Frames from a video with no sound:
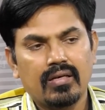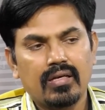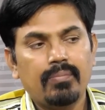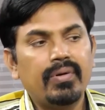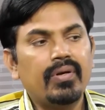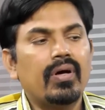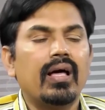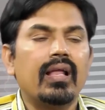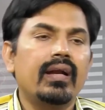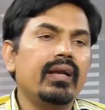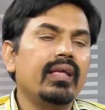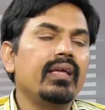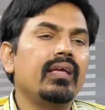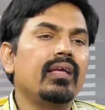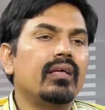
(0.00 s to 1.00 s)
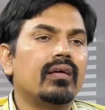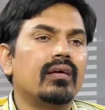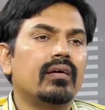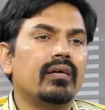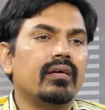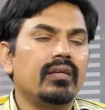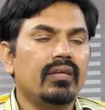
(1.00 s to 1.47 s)
ఇప్పుడు ఆల్రెడీ
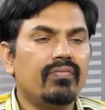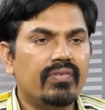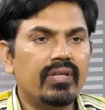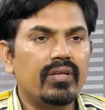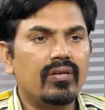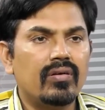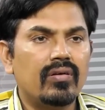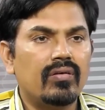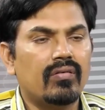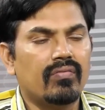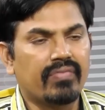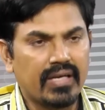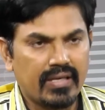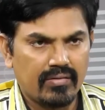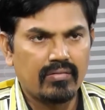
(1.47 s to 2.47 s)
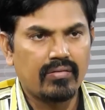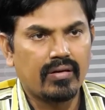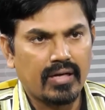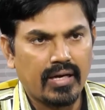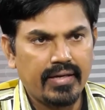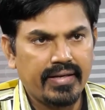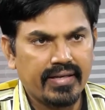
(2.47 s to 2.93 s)
నిఫ్టీలో ఫైవ్
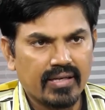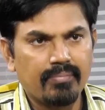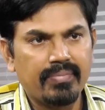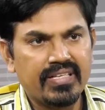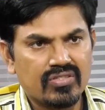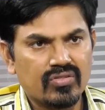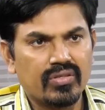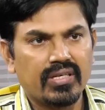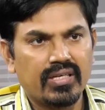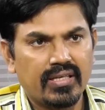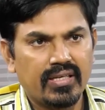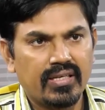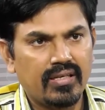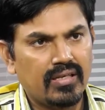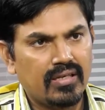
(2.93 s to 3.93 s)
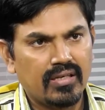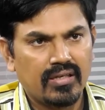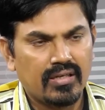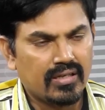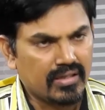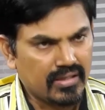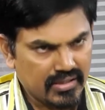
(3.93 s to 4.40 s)
ఐటీ కంపెనీస్ ఉన్నాయండి
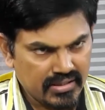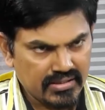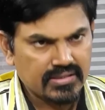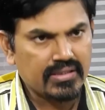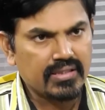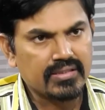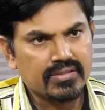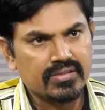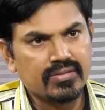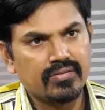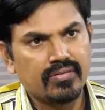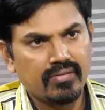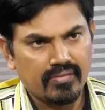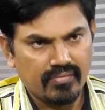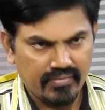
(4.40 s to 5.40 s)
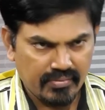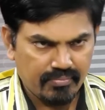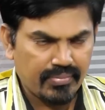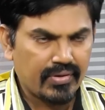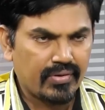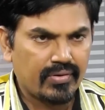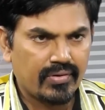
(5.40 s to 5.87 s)
టీసీఎస్
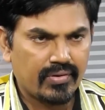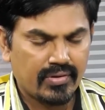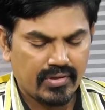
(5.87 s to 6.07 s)
విప్రో